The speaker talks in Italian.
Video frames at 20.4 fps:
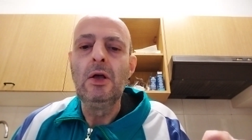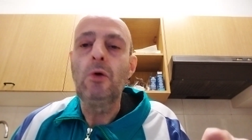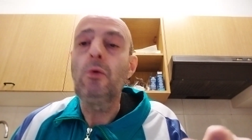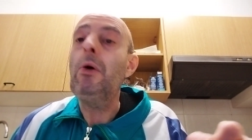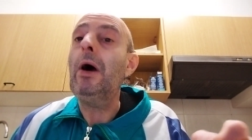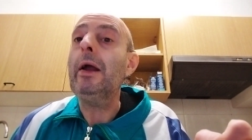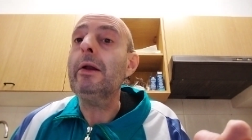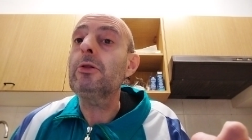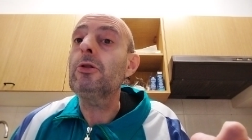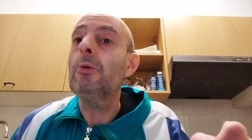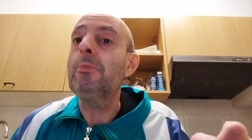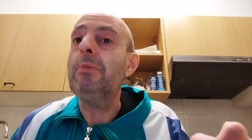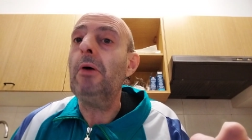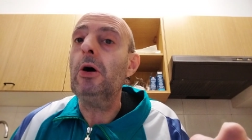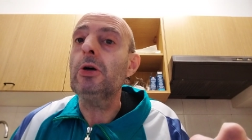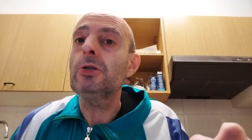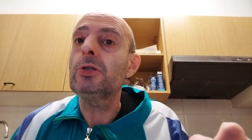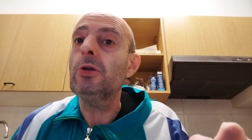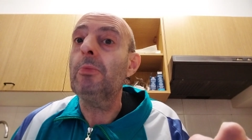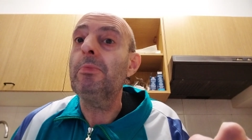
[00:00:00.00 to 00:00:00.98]
Quarto
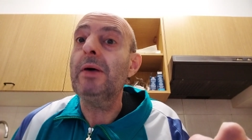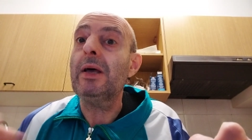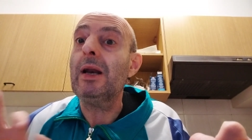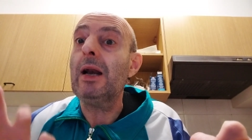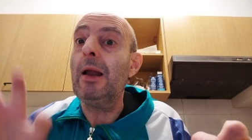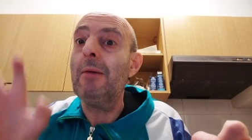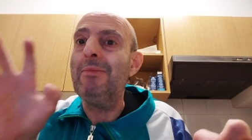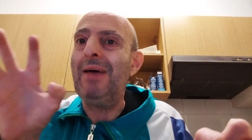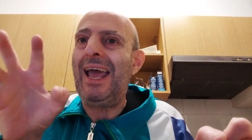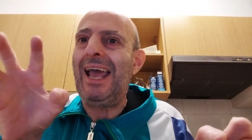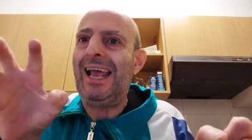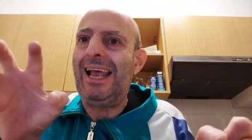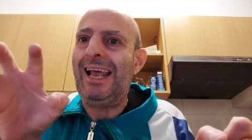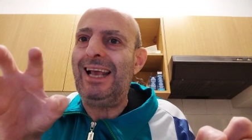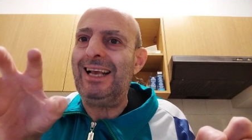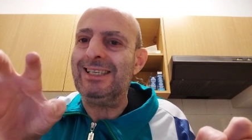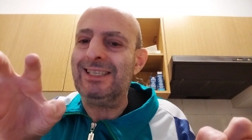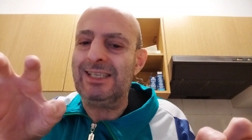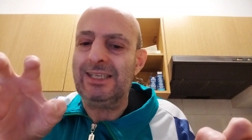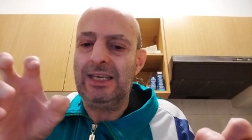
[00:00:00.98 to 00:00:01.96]
posto per la
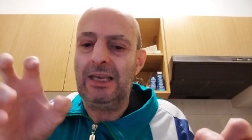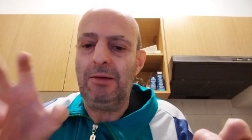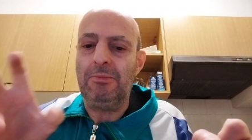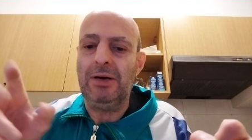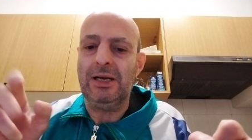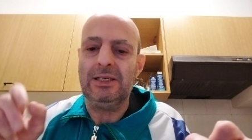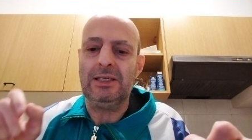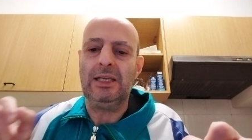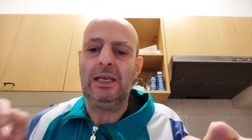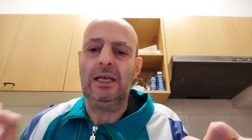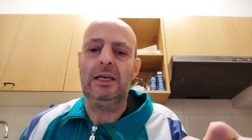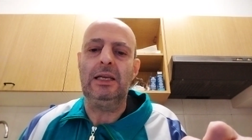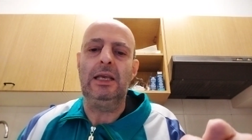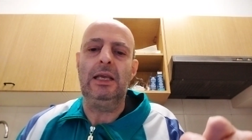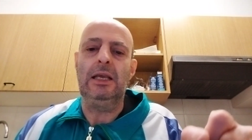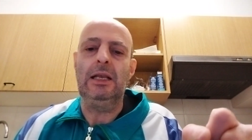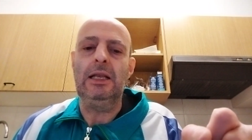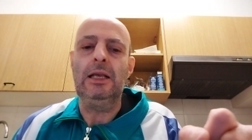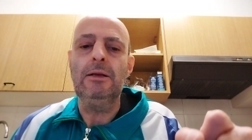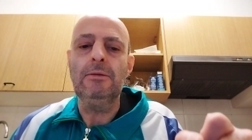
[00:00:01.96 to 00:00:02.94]
bestia
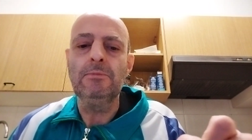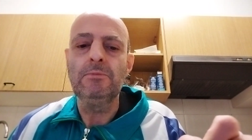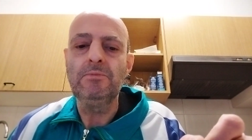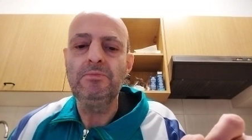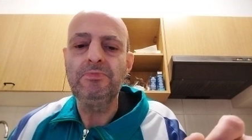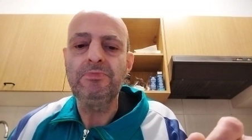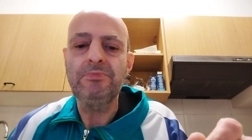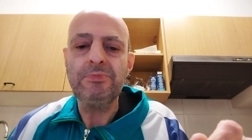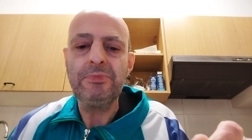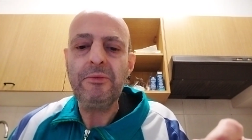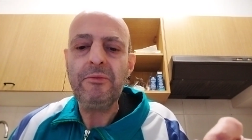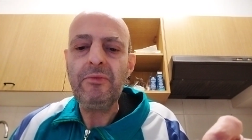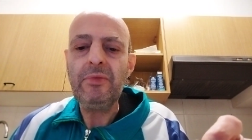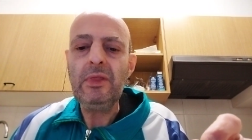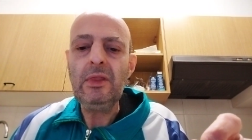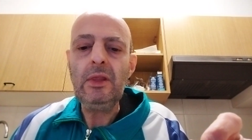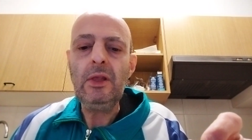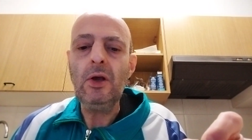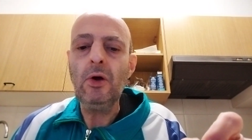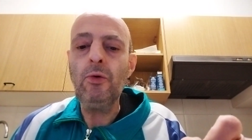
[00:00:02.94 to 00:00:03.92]
Bastianini,
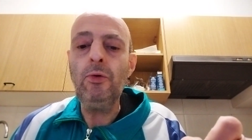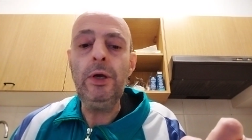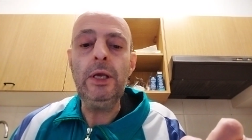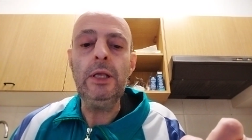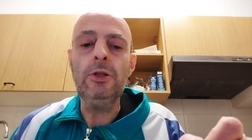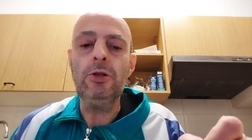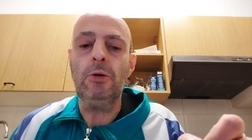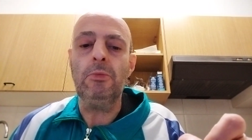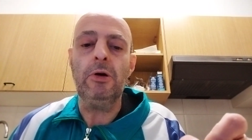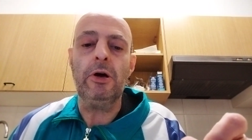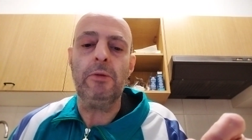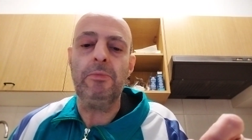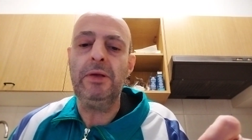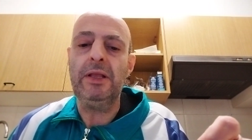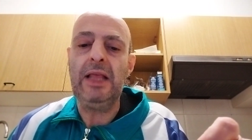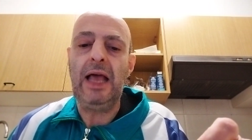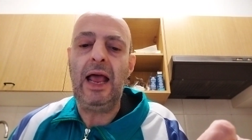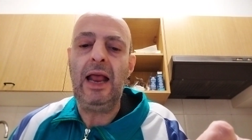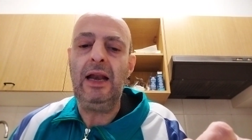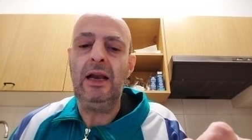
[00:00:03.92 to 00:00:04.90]
quinto
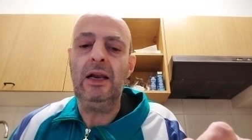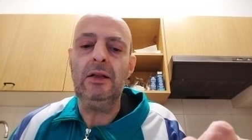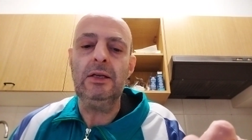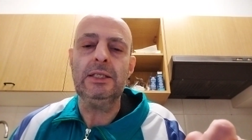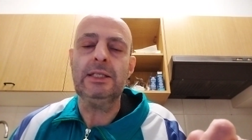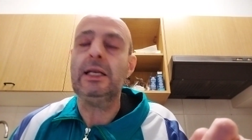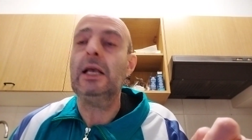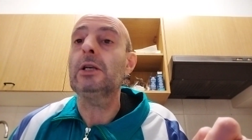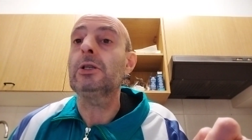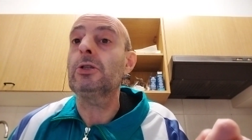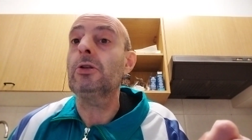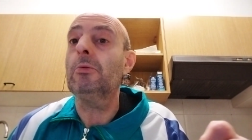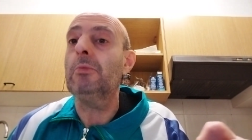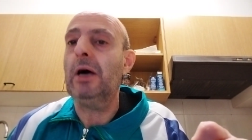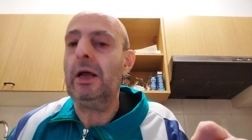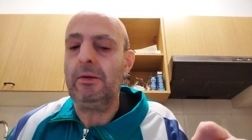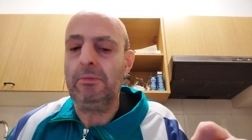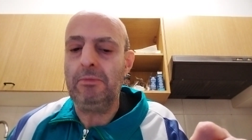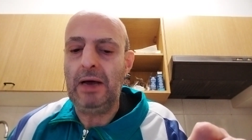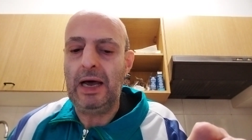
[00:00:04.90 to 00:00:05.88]
Morbidelli, sesto
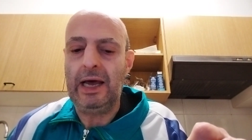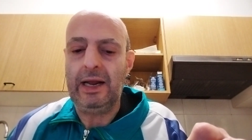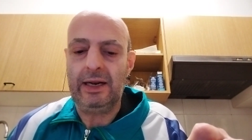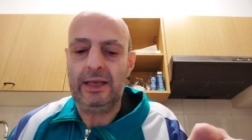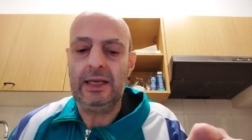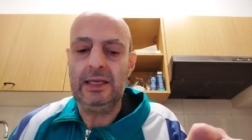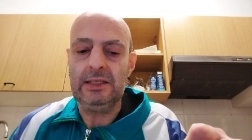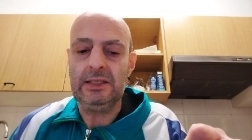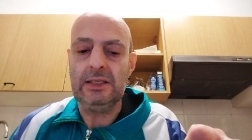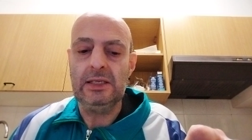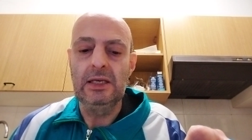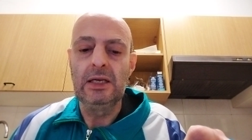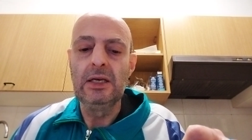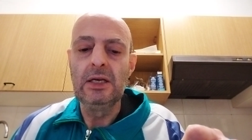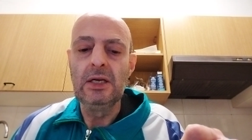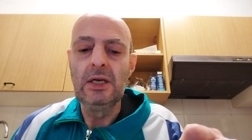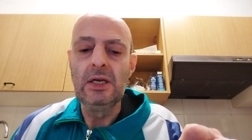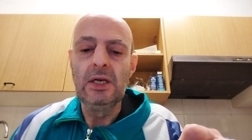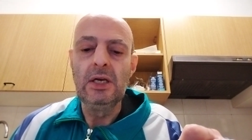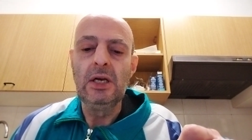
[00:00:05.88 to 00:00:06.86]
Mar Marquez,
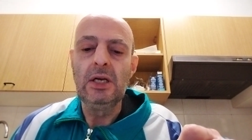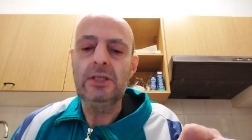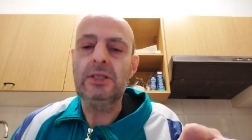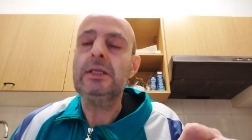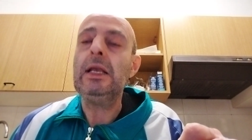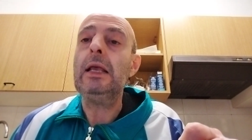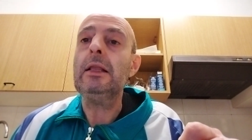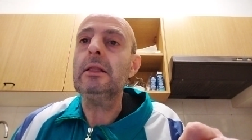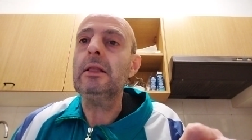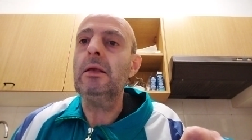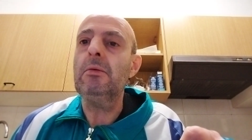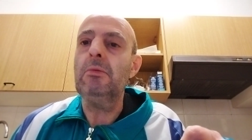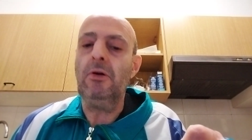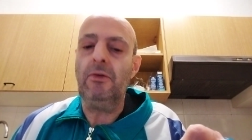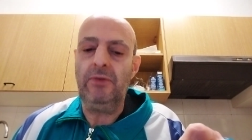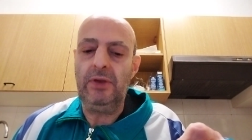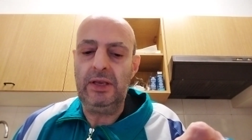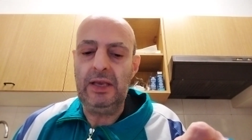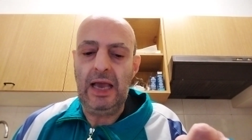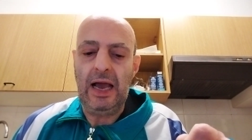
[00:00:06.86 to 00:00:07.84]

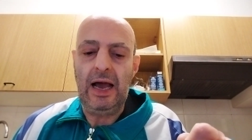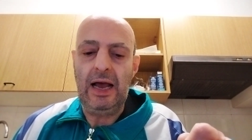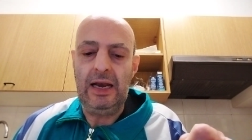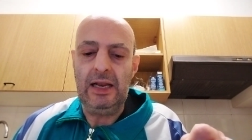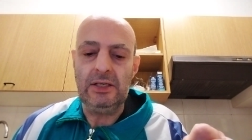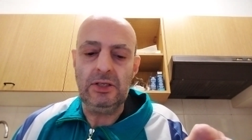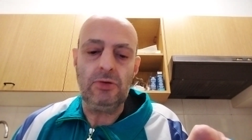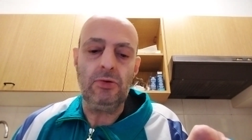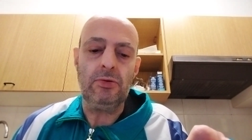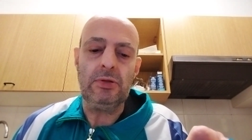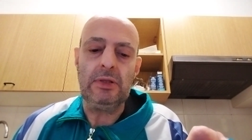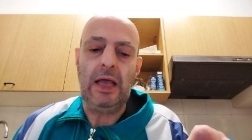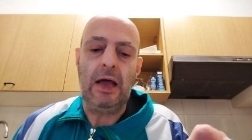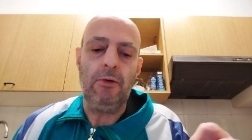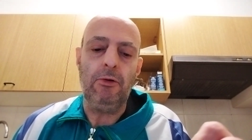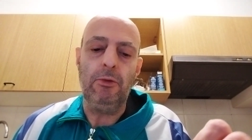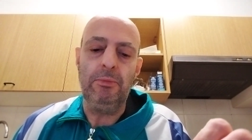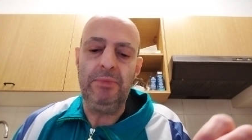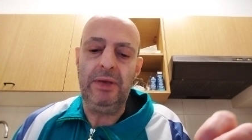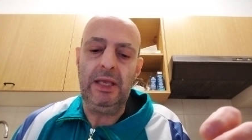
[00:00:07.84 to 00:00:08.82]
settimo Vignales,
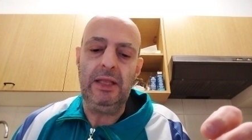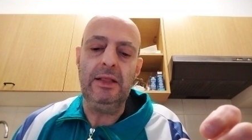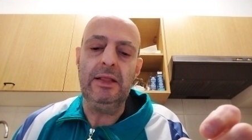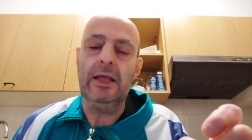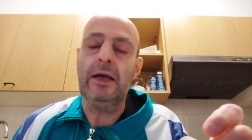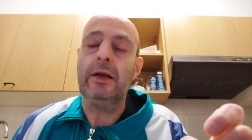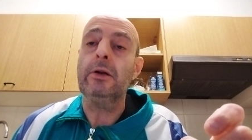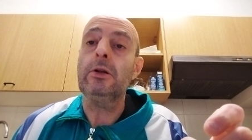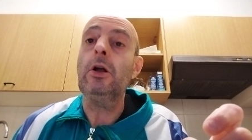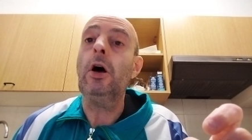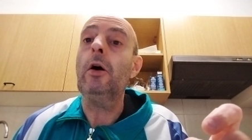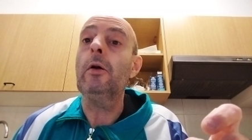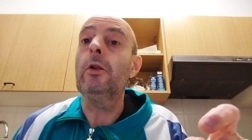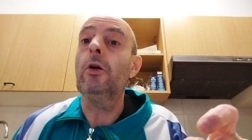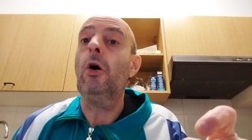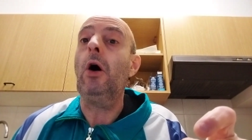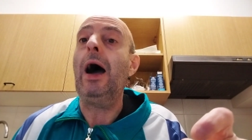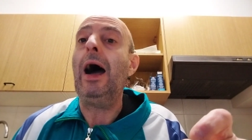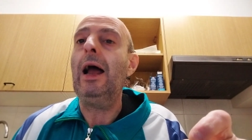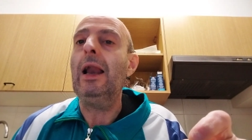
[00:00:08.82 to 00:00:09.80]
ottavo Binder,
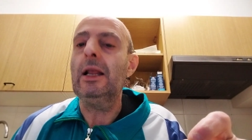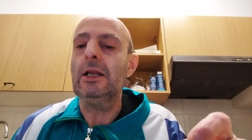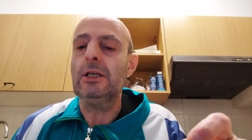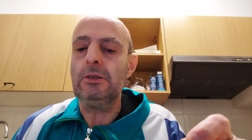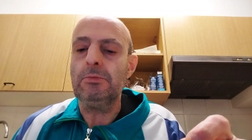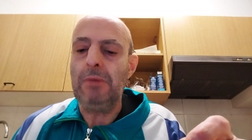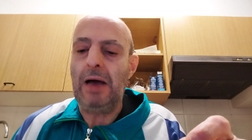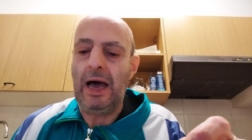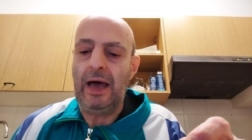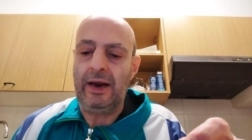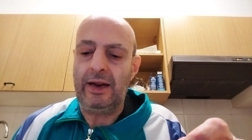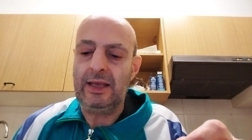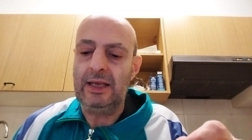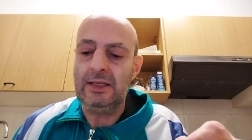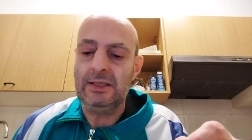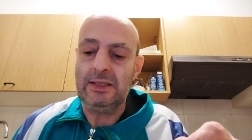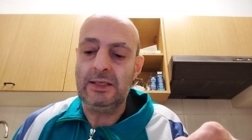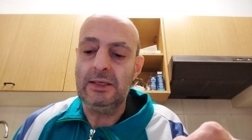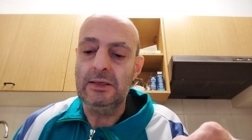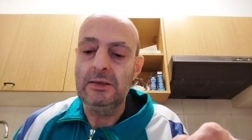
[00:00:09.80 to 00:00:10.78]
nono Alex
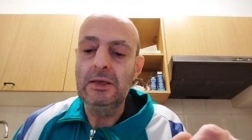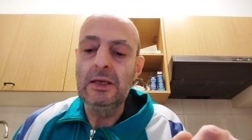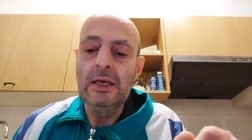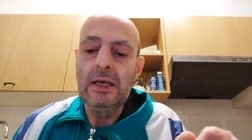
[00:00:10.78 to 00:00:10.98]
Marquez